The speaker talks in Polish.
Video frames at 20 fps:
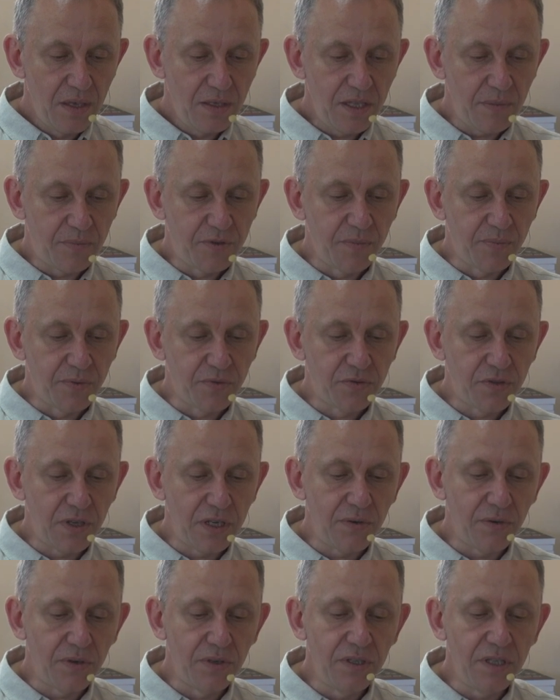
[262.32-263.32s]
nie
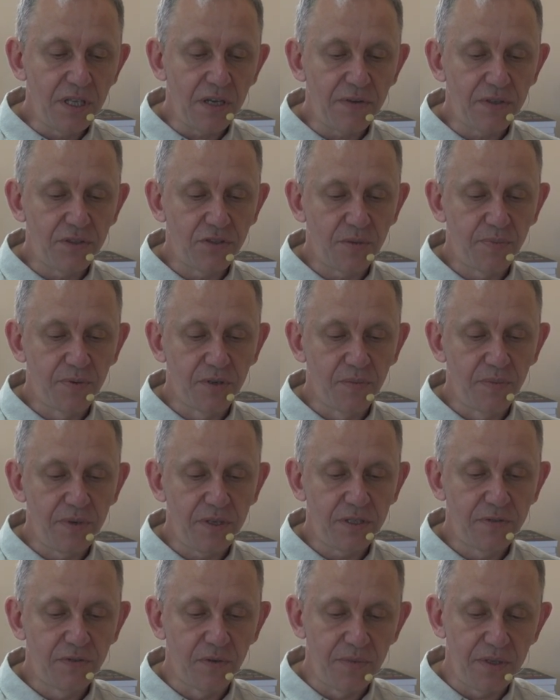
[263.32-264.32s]
przypuszczają oni nawet, że
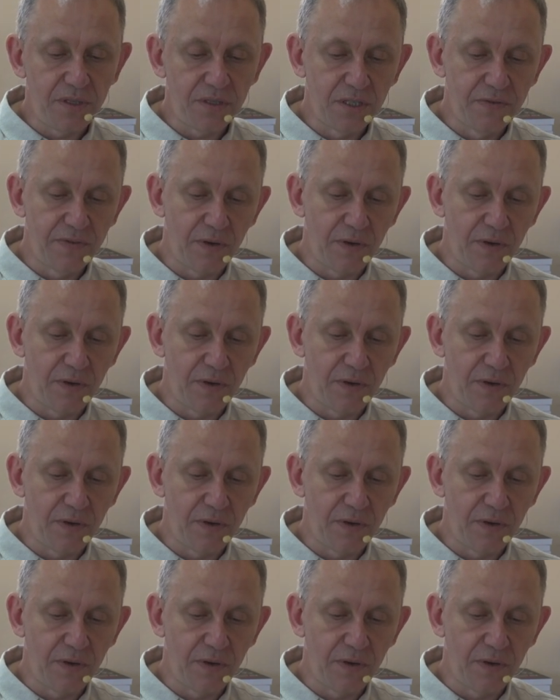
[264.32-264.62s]
podobieństwo między